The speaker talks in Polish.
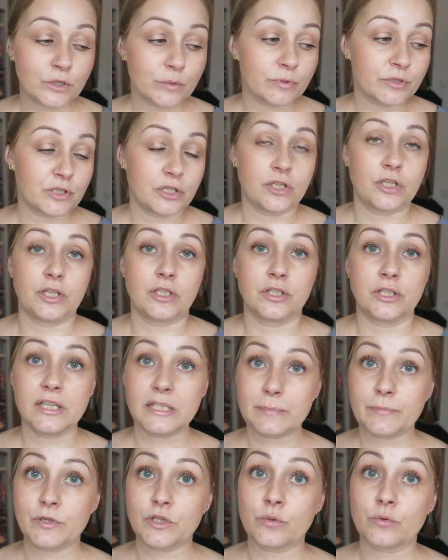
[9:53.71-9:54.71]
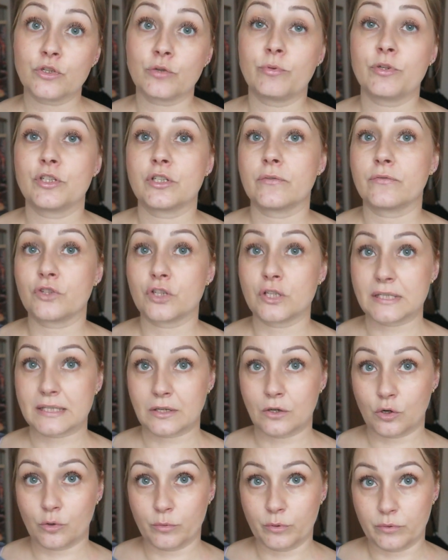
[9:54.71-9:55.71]
żebyście się nie spieszyły, żebyście
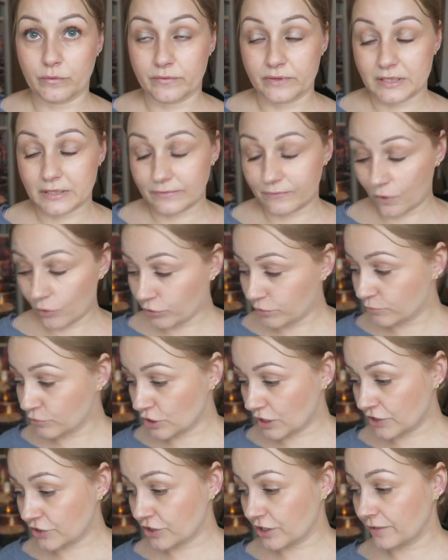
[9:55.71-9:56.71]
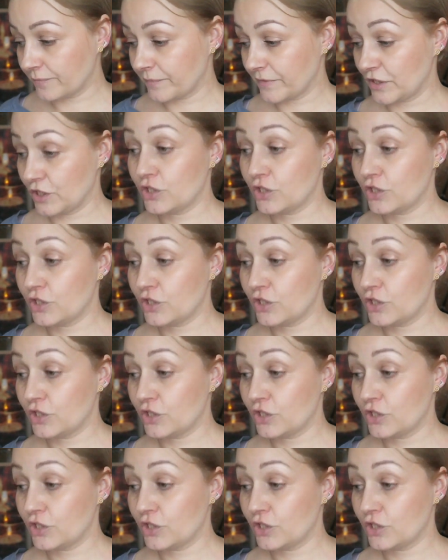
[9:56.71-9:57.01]
wszystko robiły w swoim czasie